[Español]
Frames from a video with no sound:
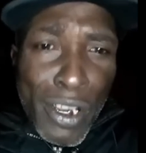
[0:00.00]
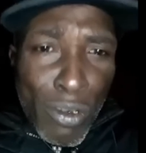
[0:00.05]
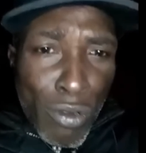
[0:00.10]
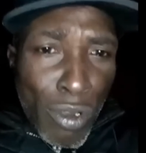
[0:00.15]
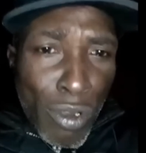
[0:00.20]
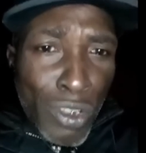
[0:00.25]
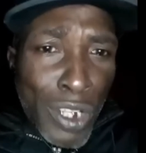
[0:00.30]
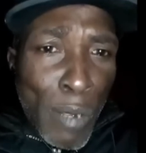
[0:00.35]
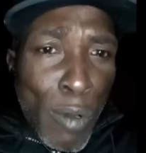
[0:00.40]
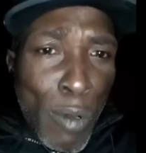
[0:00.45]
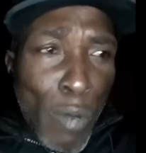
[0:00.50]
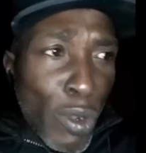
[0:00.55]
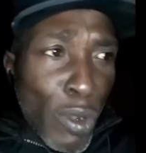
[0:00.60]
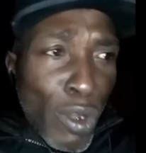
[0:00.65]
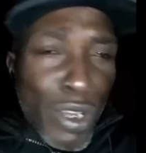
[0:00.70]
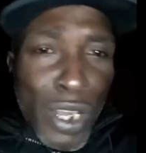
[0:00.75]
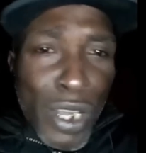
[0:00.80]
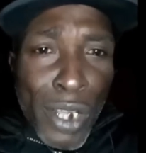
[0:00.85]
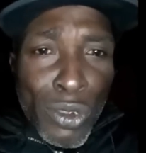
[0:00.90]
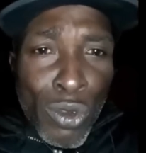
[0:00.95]
nosotros estamos
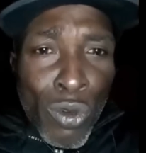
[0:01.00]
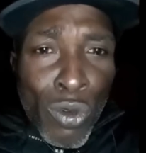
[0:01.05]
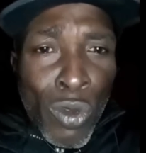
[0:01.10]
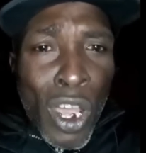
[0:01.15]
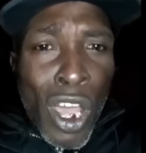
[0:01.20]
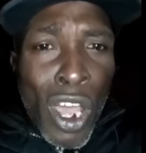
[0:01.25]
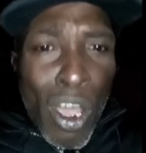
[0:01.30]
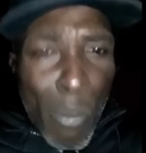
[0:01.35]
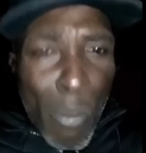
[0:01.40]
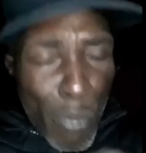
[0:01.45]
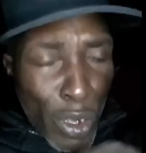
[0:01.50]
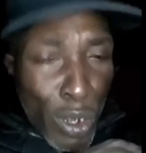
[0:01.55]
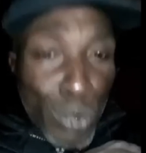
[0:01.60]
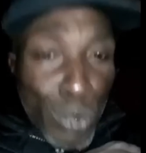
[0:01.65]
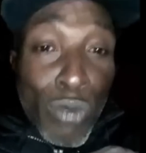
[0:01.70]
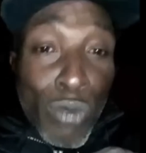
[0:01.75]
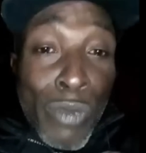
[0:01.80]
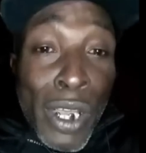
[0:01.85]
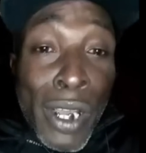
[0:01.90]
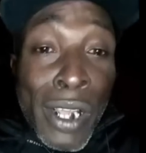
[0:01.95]
peor que tú, pero
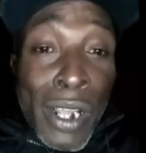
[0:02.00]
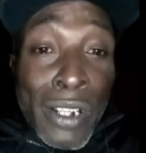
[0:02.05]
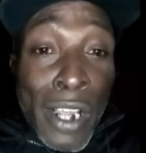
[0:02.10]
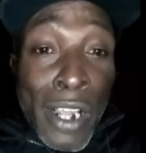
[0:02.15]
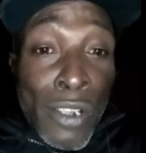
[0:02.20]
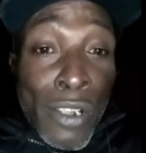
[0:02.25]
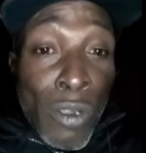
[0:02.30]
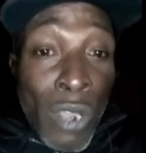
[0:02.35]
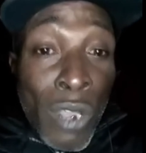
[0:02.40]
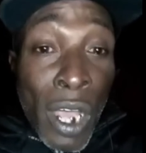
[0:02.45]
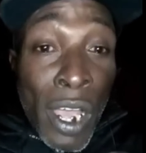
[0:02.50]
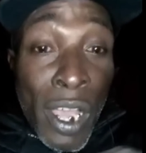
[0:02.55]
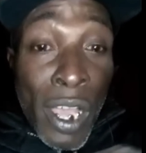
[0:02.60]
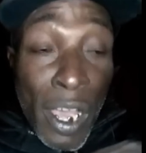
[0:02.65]
tú mereces ayuda.